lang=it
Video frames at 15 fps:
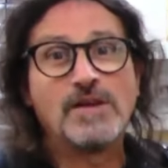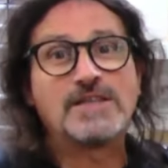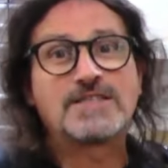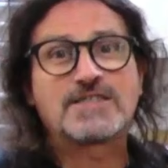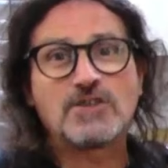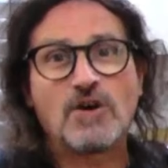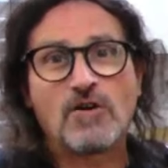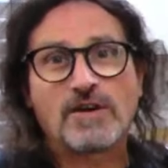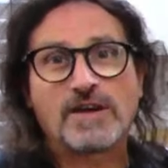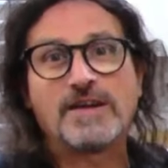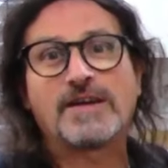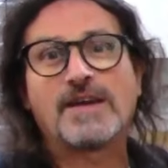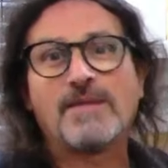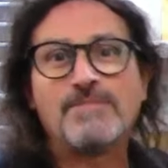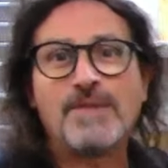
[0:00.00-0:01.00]
quel
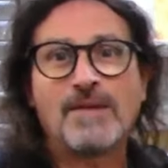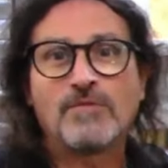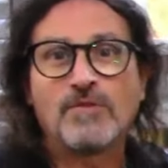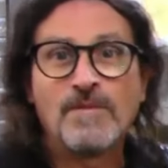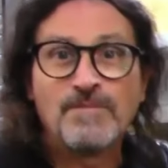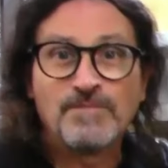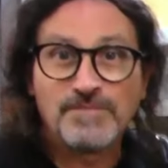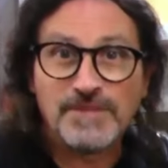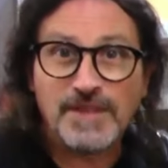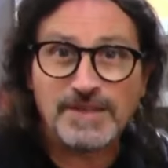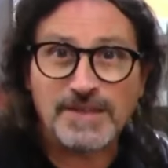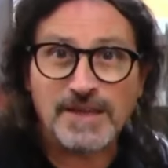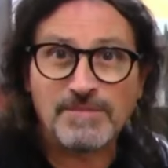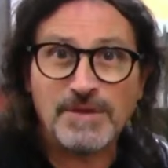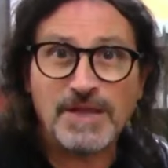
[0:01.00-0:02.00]
SOC che abbiamo
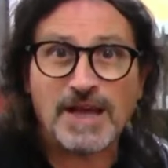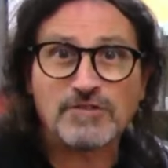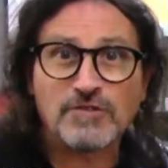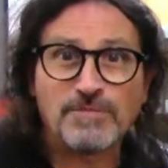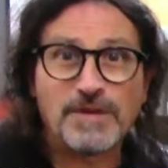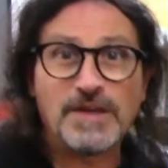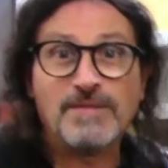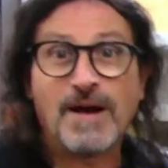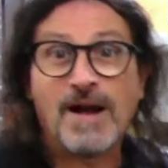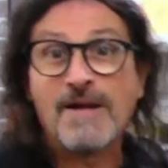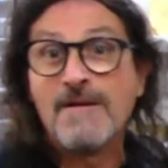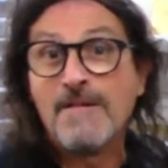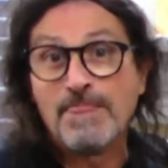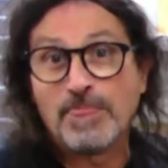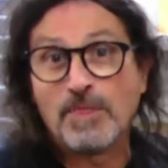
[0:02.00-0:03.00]
determinato prima
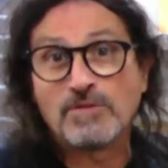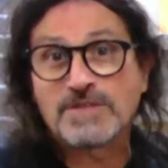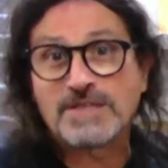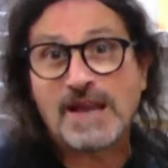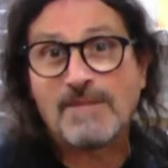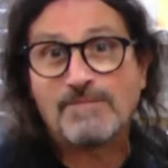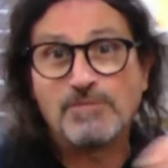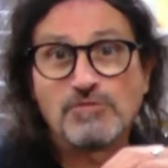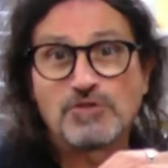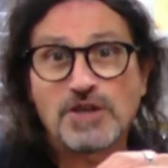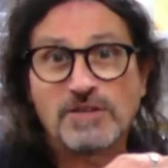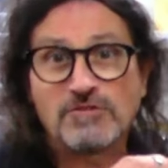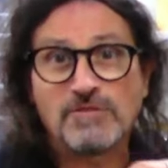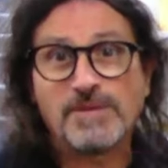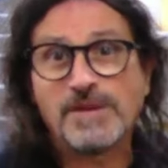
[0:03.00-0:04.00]
non sarà più
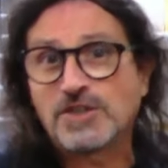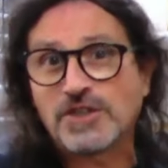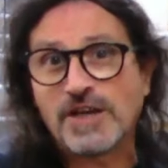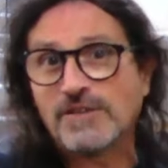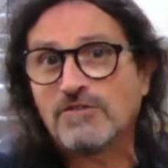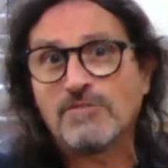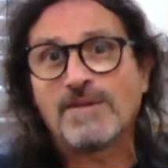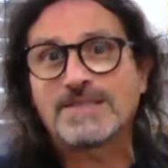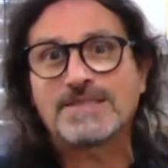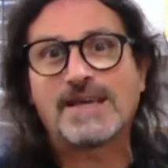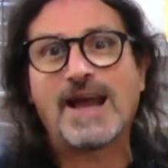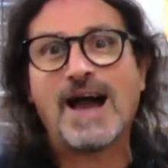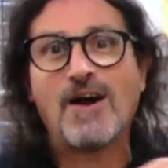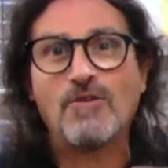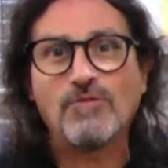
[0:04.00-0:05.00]
100% ma
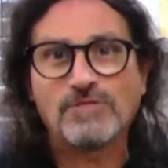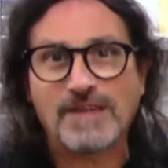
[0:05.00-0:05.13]
sarà